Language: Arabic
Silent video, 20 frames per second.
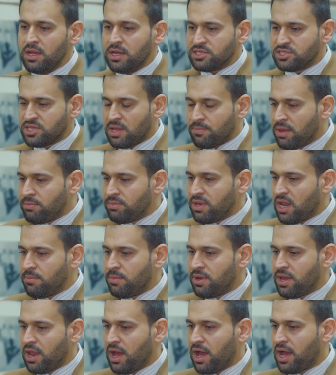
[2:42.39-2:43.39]
صممنا
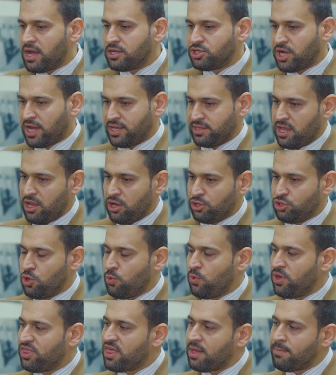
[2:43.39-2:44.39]
المنهاج حتى
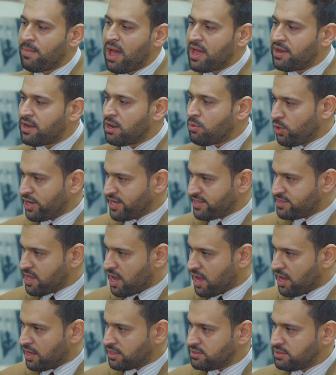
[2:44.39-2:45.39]
يحتوي ثمان
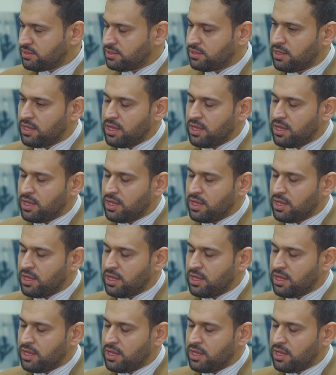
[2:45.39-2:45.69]
وحدات